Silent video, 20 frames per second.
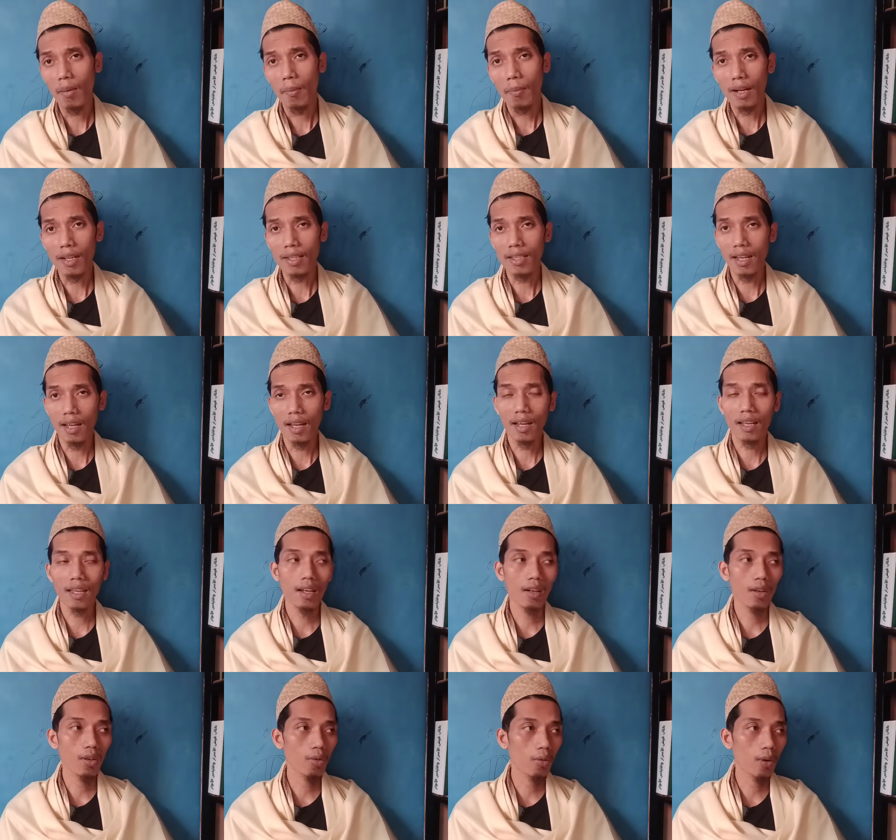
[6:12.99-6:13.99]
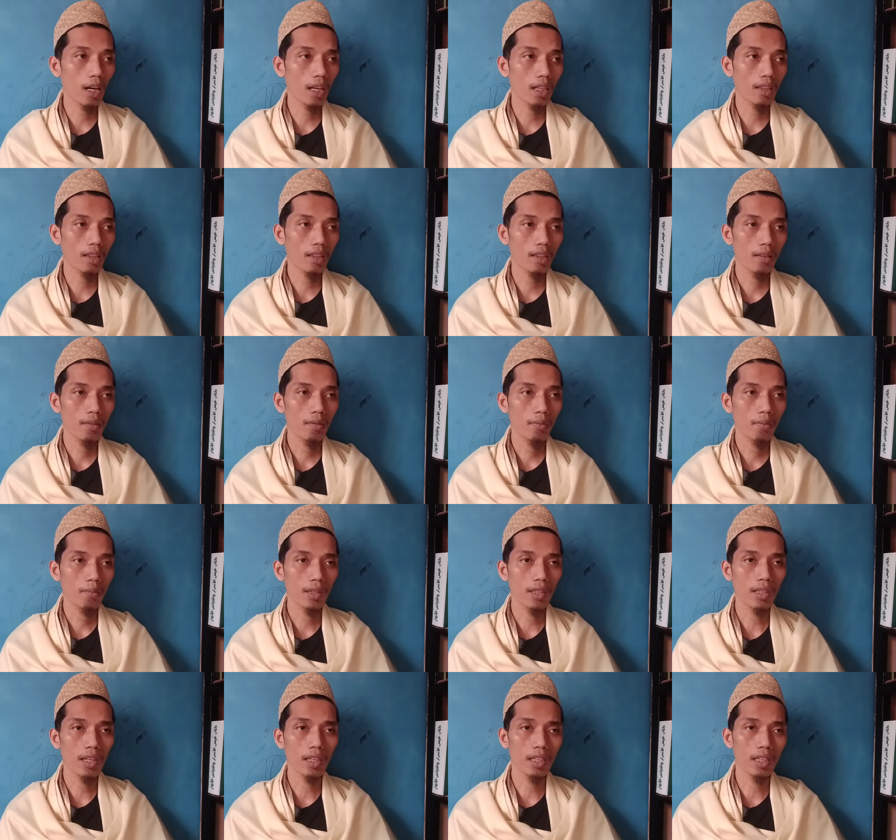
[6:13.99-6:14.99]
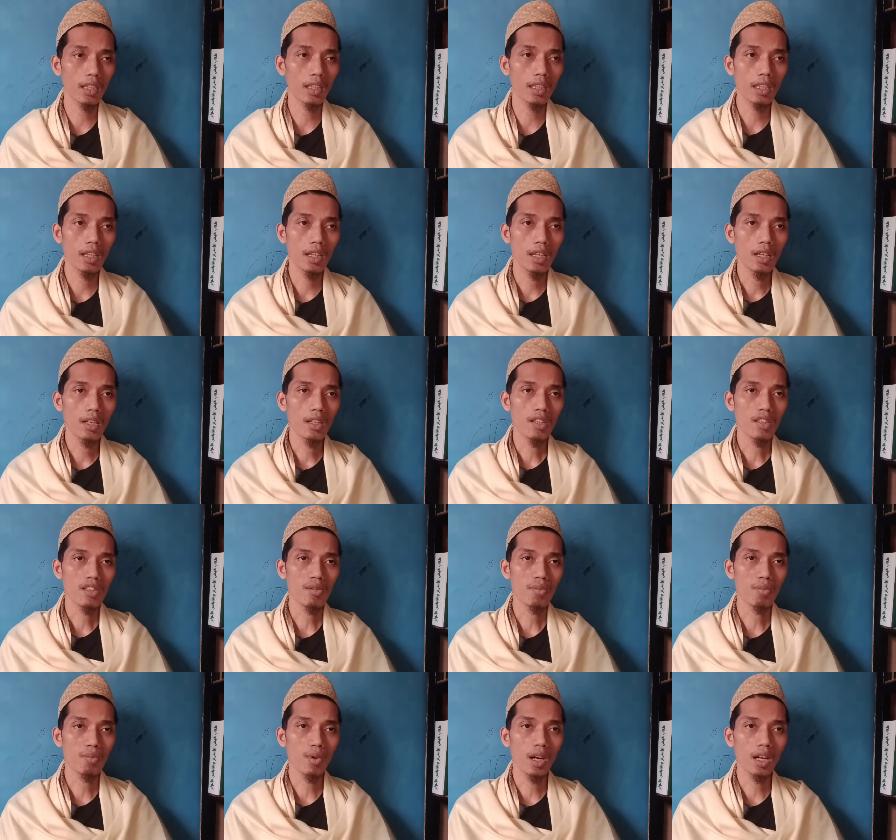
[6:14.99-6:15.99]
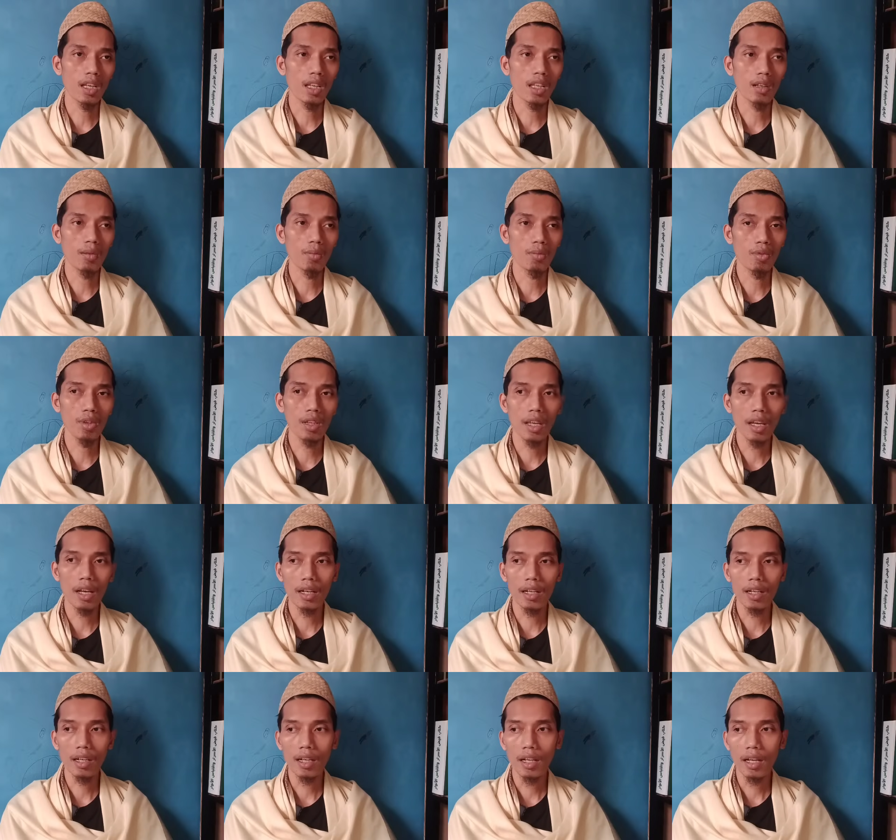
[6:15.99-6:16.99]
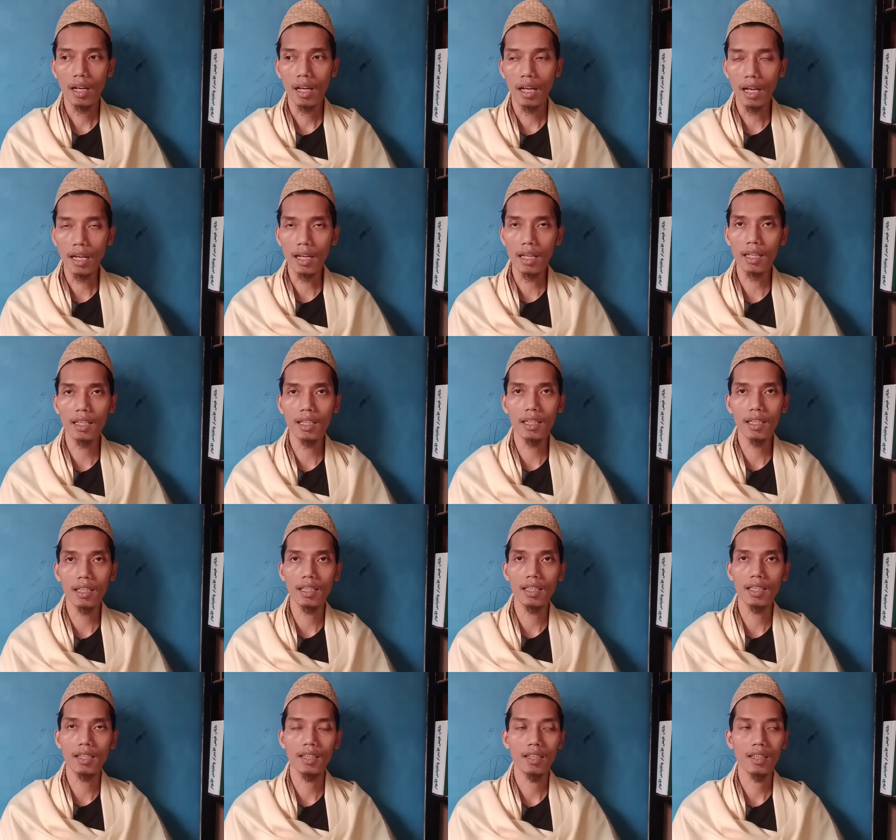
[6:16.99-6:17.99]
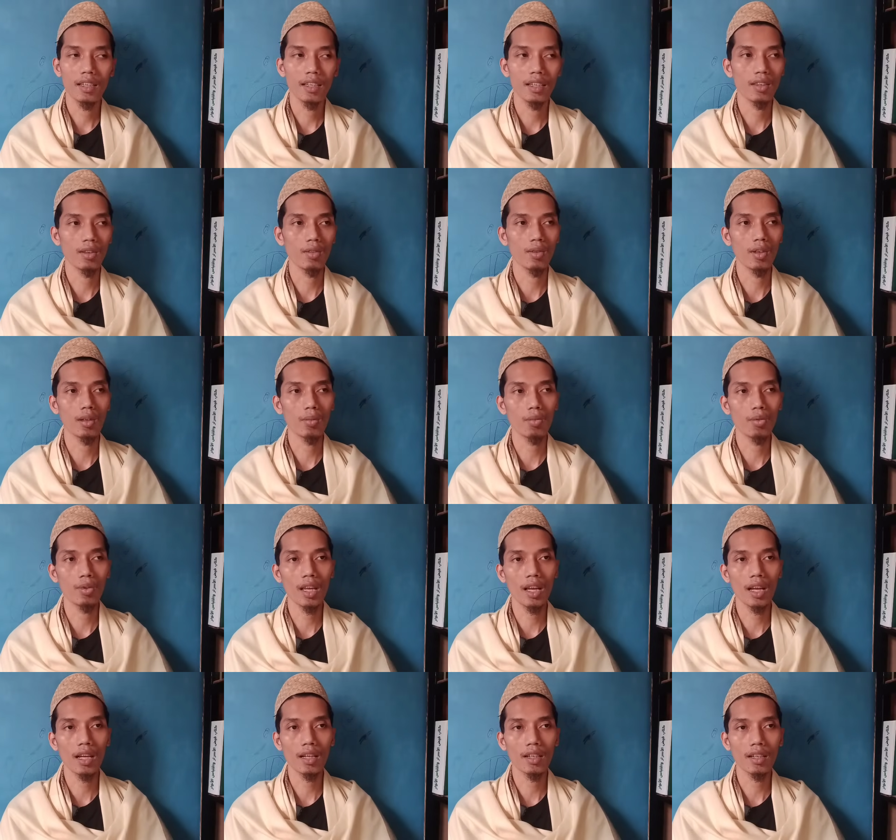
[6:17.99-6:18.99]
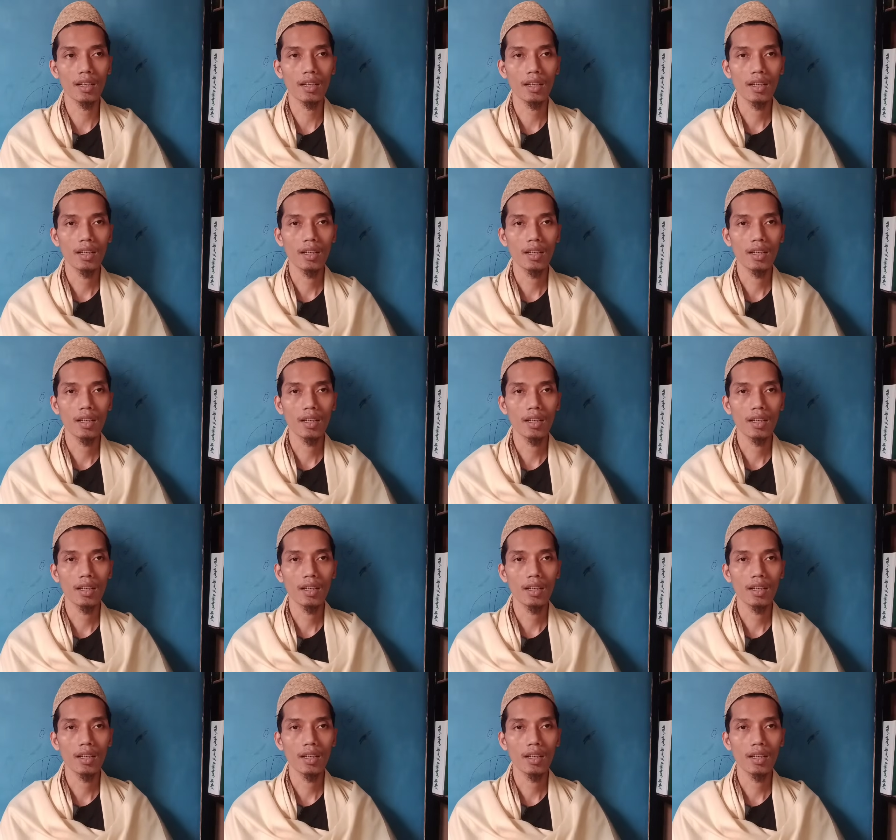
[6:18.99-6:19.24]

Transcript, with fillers: prasangka yang kuat menjadi sebuah ilmu yang akli gitu, ilmu yang